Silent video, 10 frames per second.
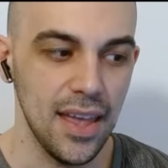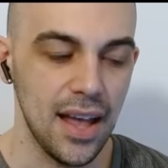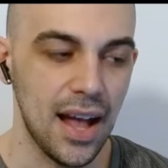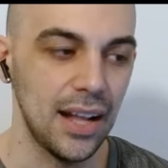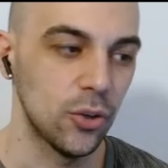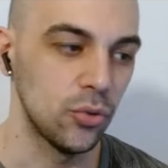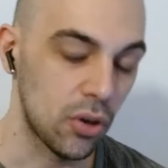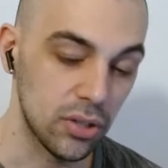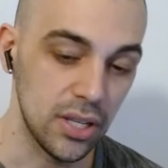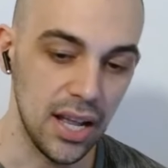al contrario
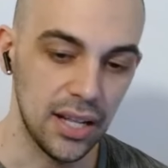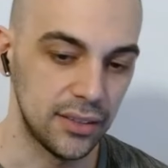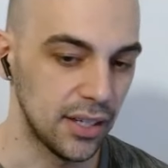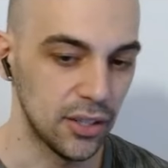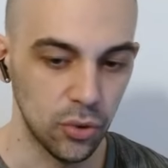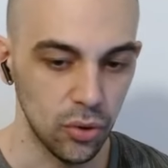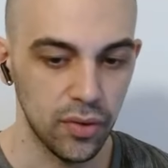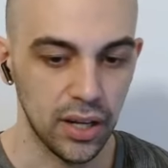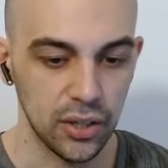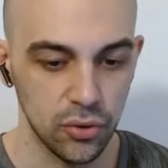degli altri che non lo
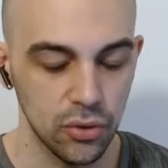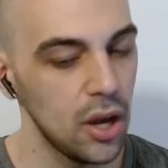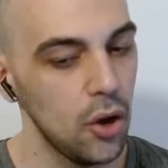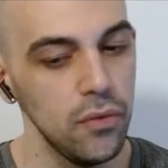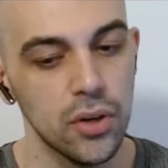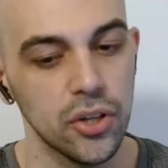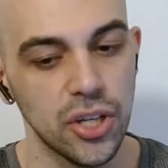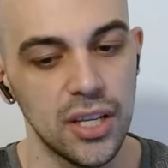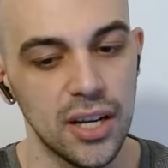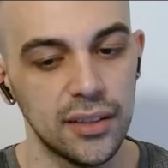fanno, è ovvio che
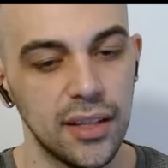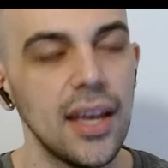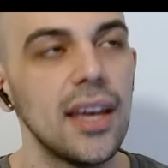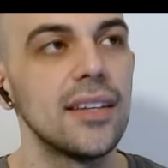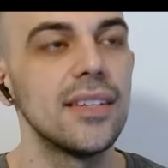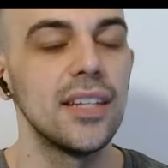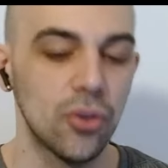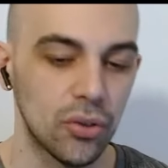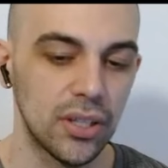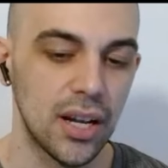sceglierà te e si
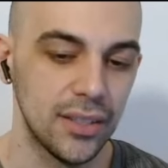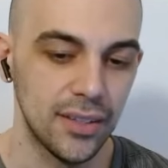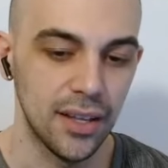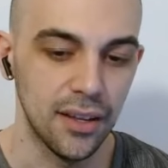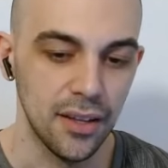ricorderà di te,